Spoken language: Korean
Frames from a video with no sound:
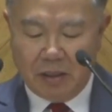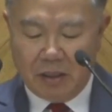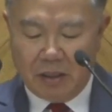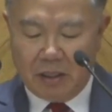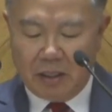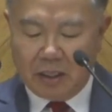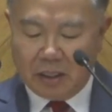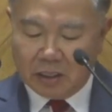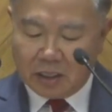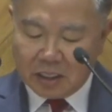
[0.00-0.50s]

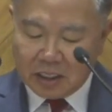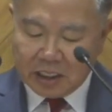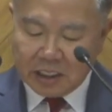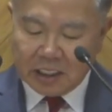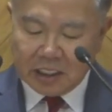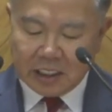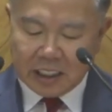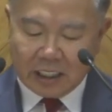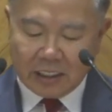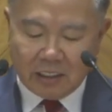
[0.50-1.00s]
이것을
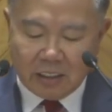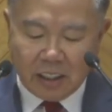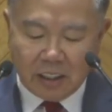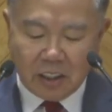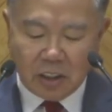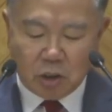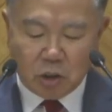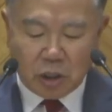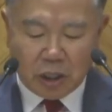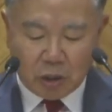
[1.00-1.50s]
지키지 않을
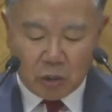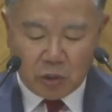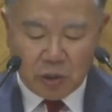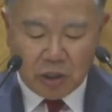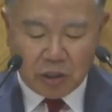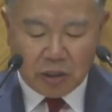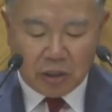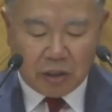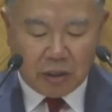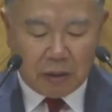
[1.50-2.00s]
때는 죄로
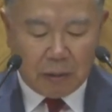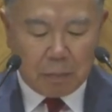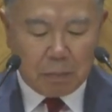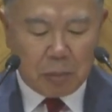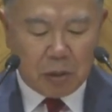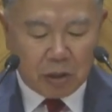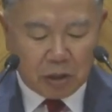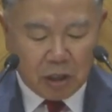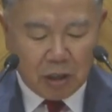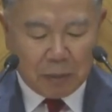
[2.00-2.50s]
여겨
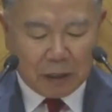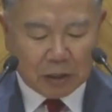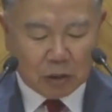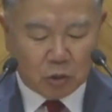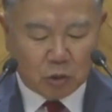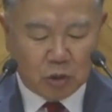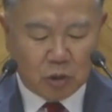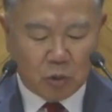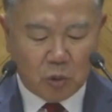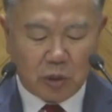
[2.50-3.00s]
벌을 받을
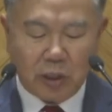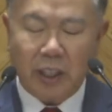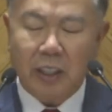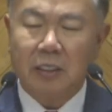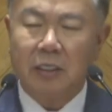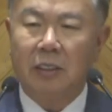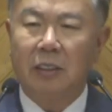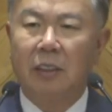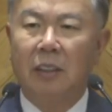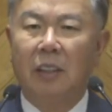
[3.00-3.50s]
수 있고
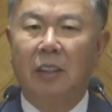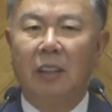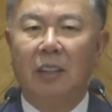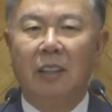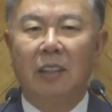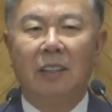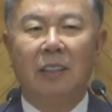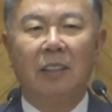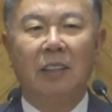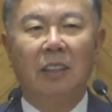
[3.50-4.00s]
그래서
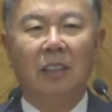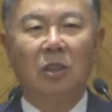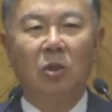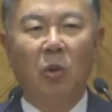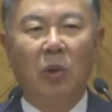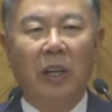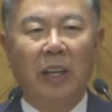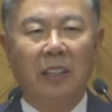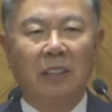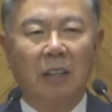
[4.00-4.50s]

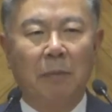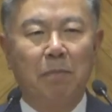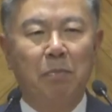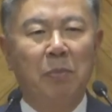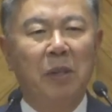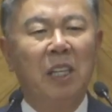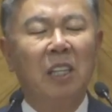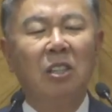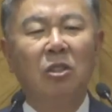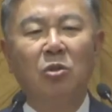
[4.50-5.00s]
그리스도인에게서는
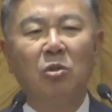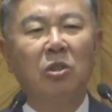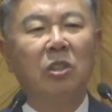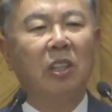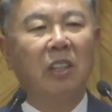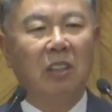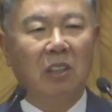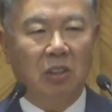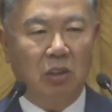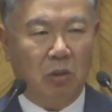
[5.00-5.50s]

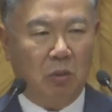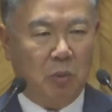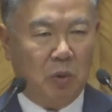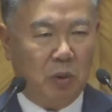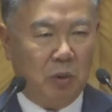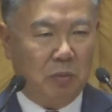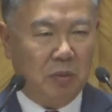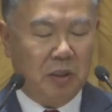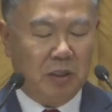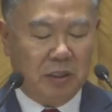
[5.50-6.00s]
필수적인 것으로
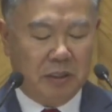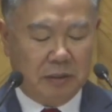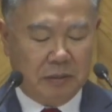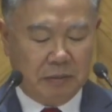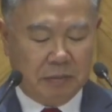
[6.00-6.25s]
보입니다.